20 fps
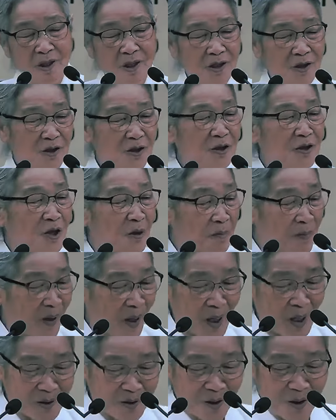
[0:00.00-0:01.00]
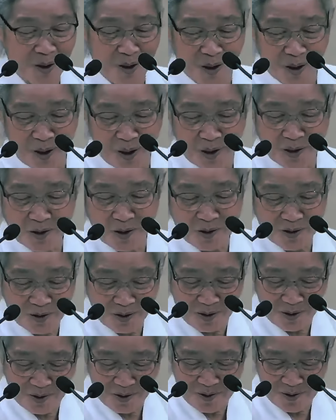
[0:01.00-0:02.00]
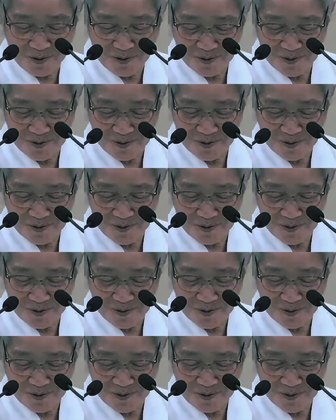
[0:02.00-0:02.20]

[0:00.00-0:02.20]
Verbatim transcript: 그 옆에 가서 이렇게 계셨어요.